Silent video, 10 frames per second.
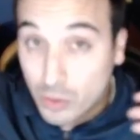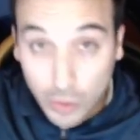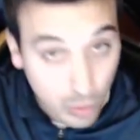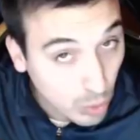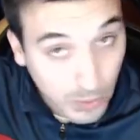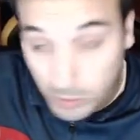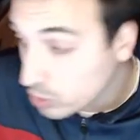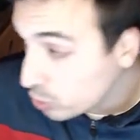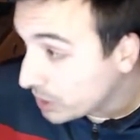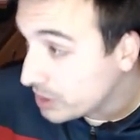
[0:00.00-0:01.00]
en YouTube como en
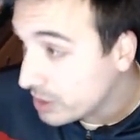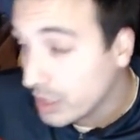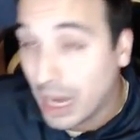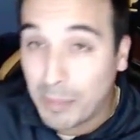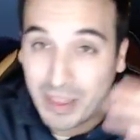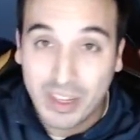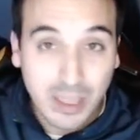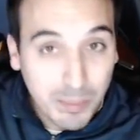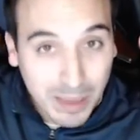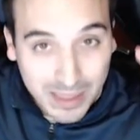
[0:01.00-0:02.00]
Twitch, aparecéis en
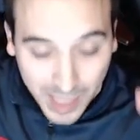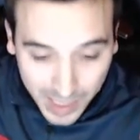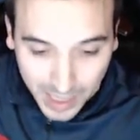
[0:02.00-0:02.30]
pantalla.